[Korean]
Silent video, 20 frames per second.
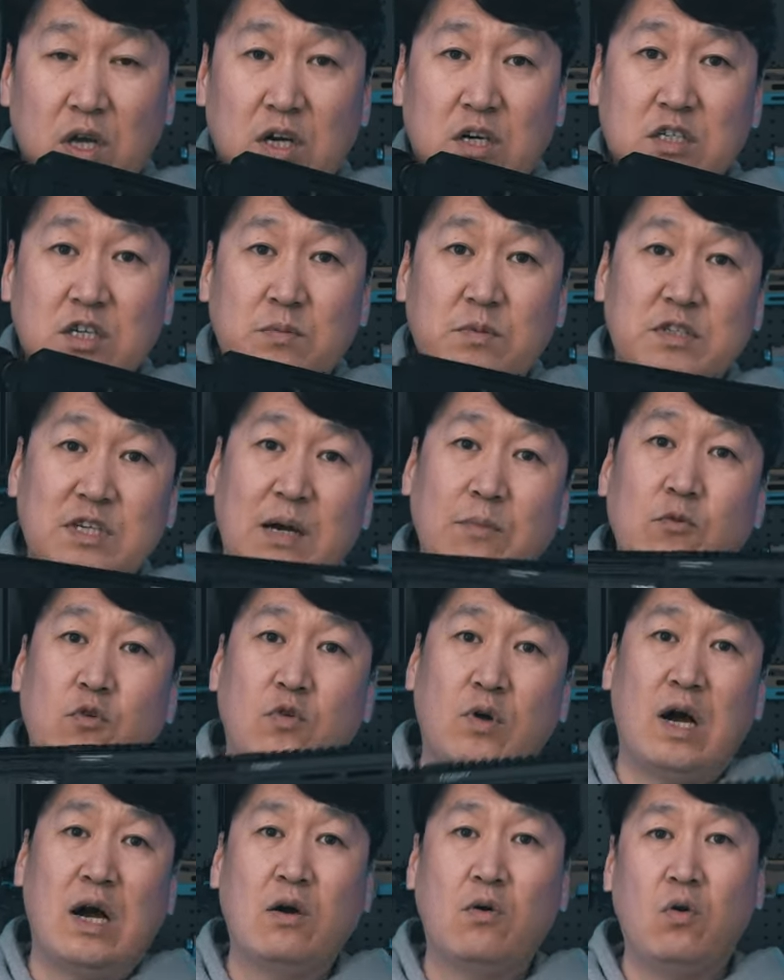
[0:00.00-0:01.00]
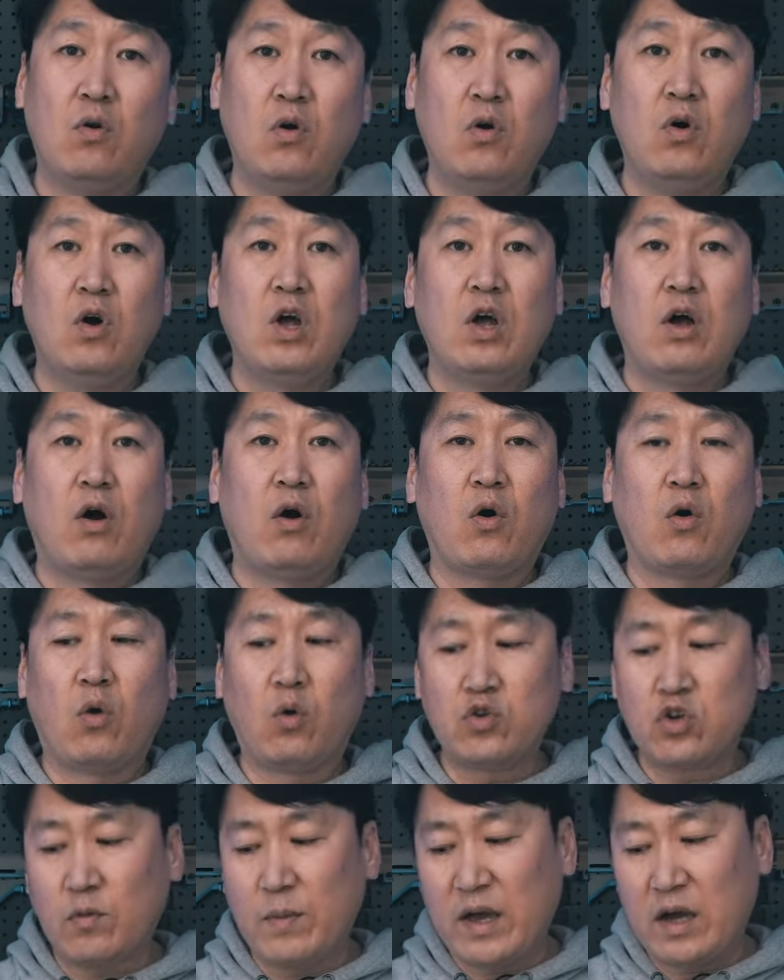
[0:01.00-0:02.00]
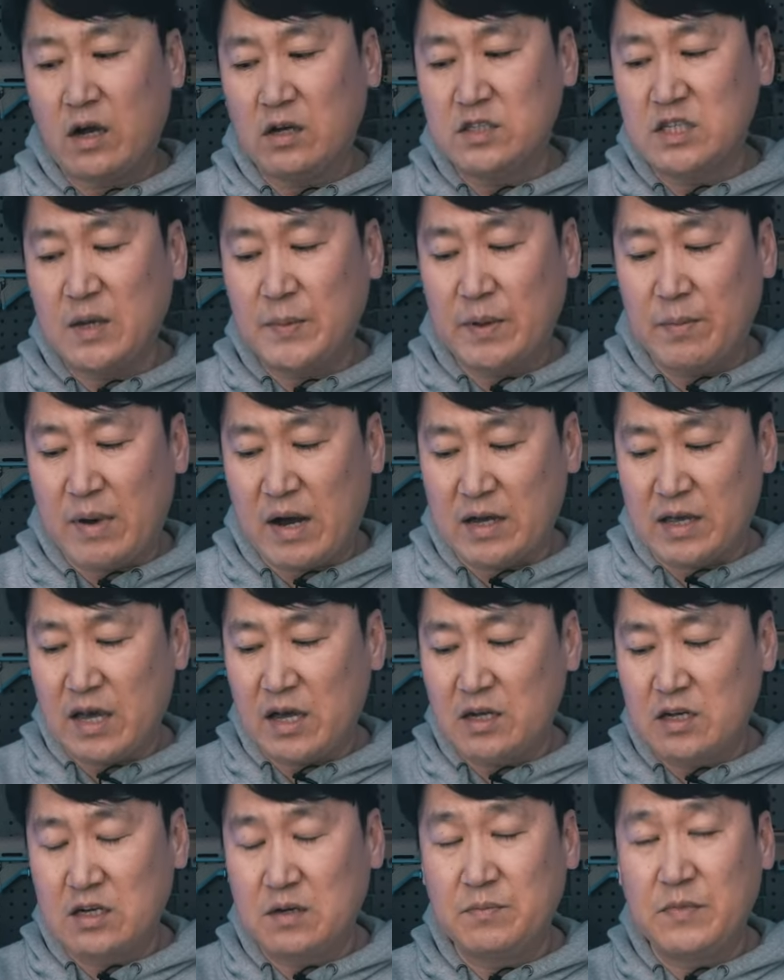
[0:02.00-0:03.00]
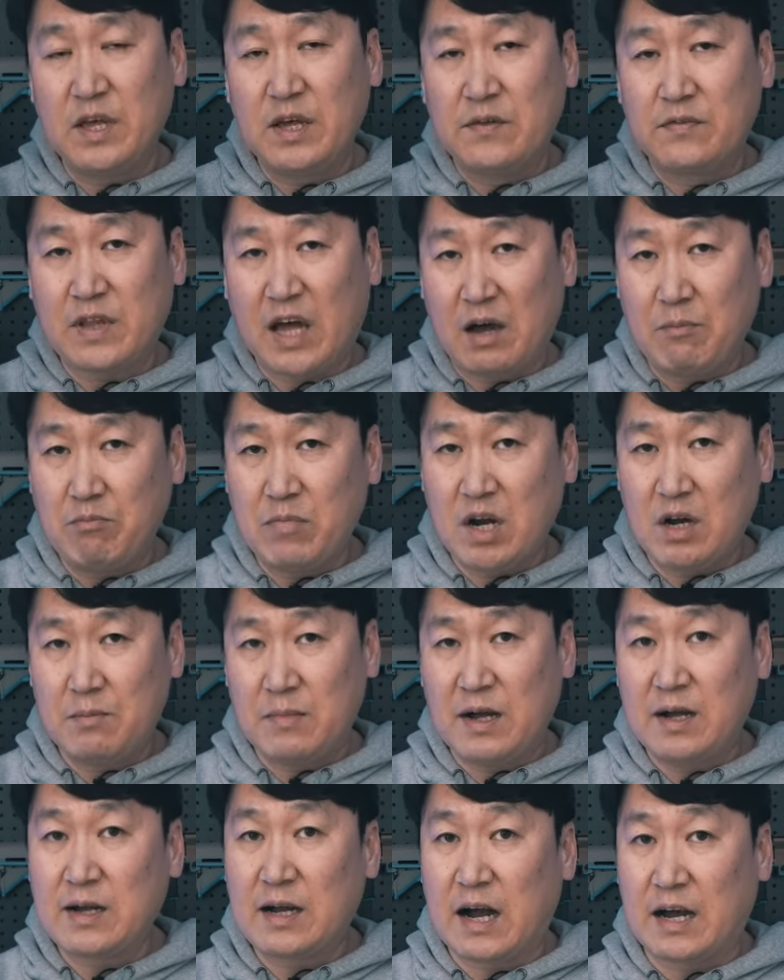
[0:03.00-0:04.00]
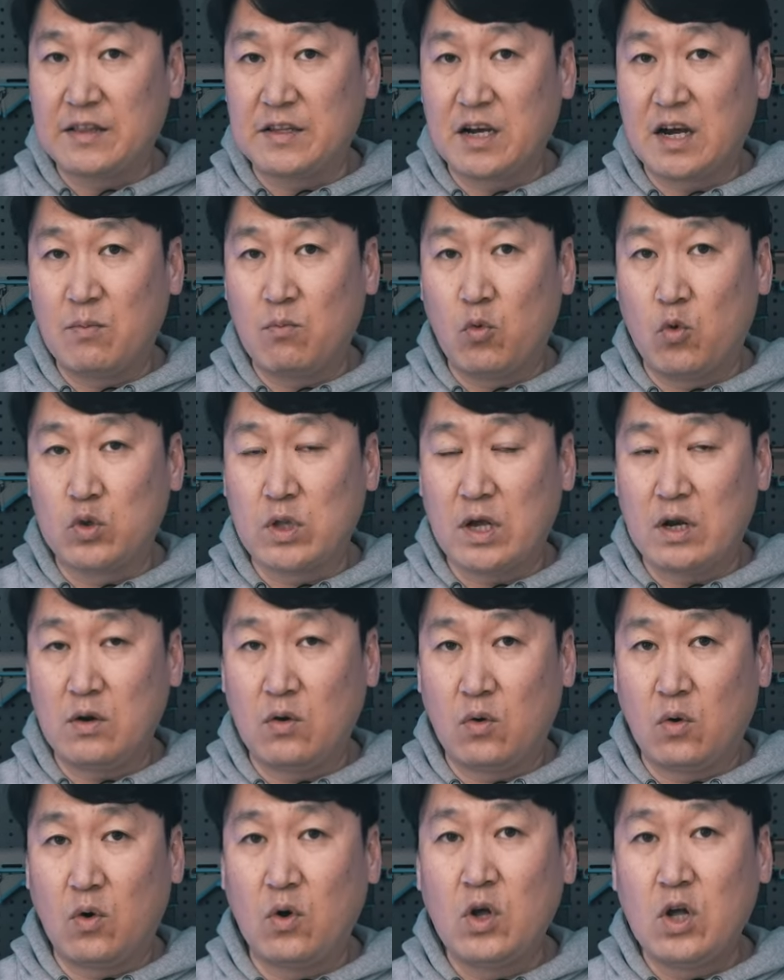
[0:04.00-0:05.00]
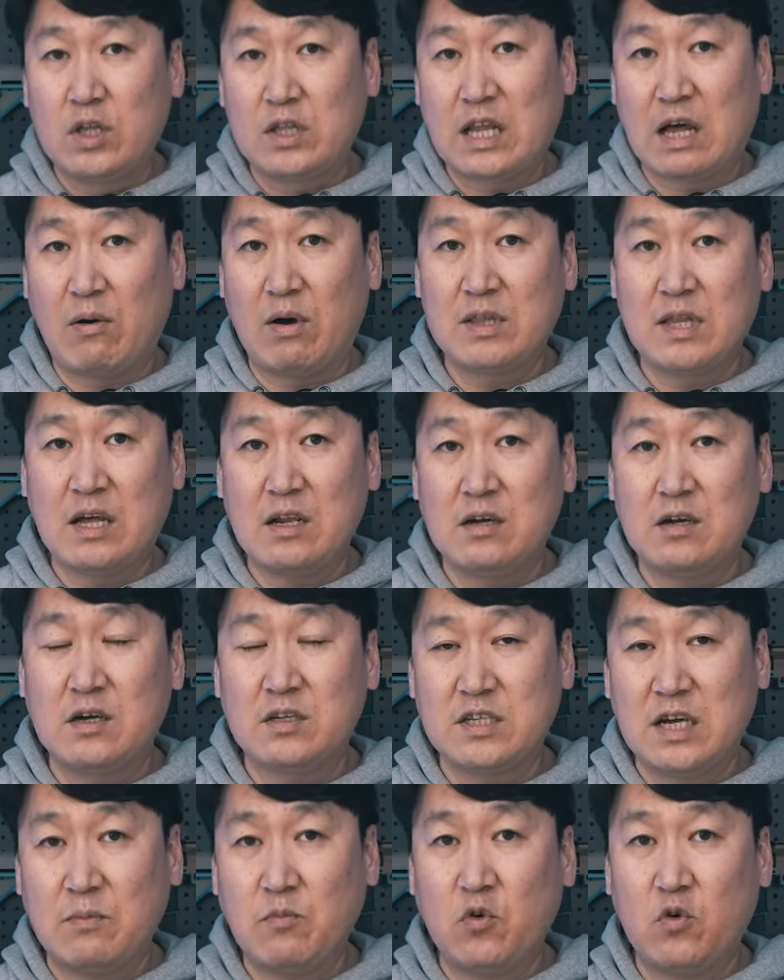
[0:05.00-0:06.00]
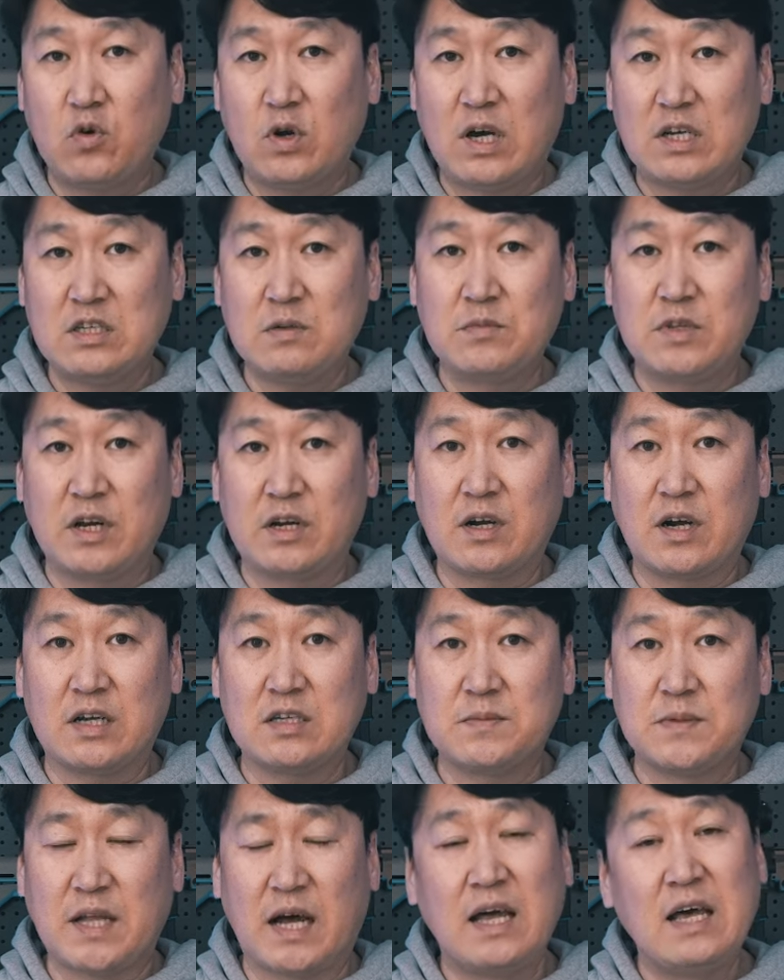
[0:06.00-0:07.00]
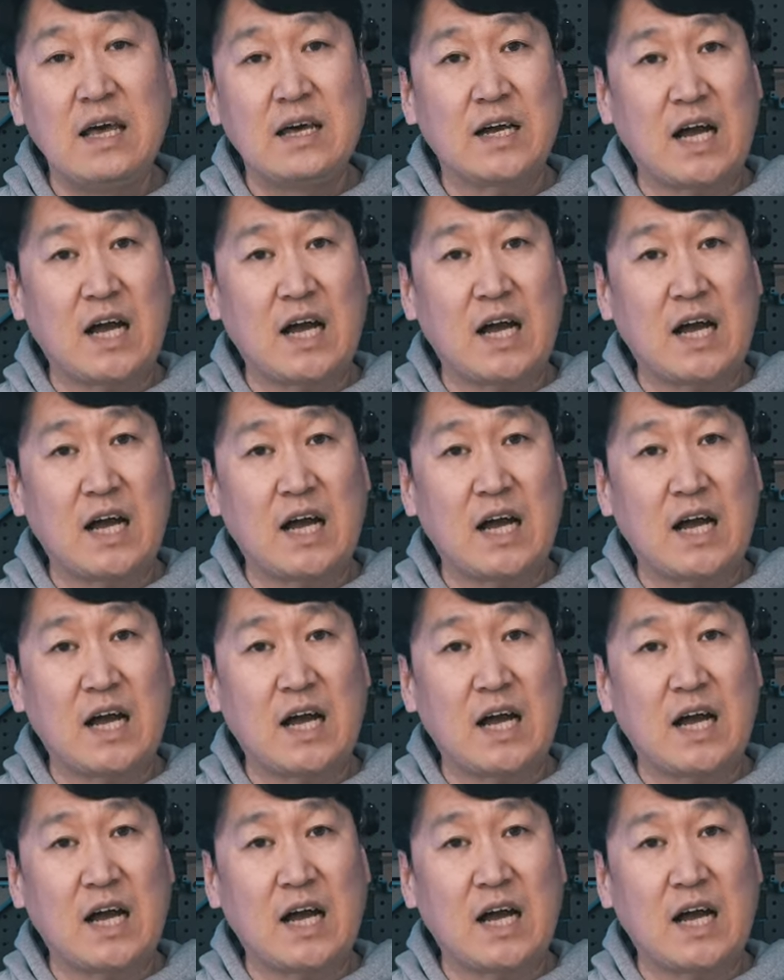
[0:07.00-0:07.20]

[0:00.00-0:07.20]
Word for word: 그 점은 참고로 하고 어, 그 점의 컨셉에 맞게끔 단발만 가능한 모델로 나왔다는 거 참고로 하시면 될 것 같습니다.